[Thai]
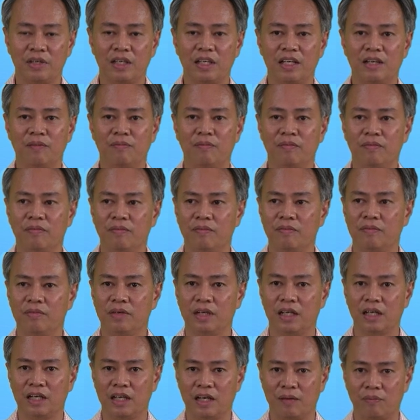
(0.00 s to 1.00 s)
RPM
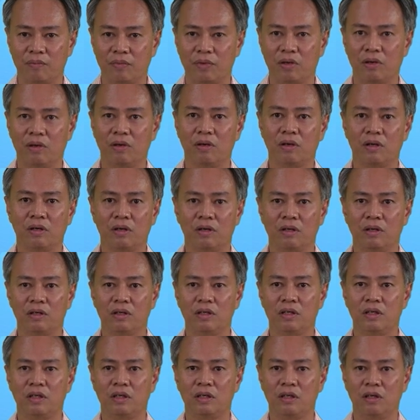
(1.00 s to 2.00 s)
นะครับก็
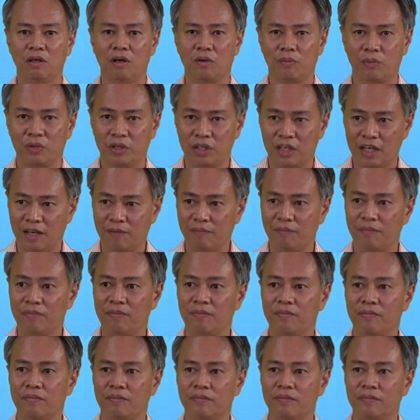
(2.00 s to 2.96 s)
ขอบคุณครับ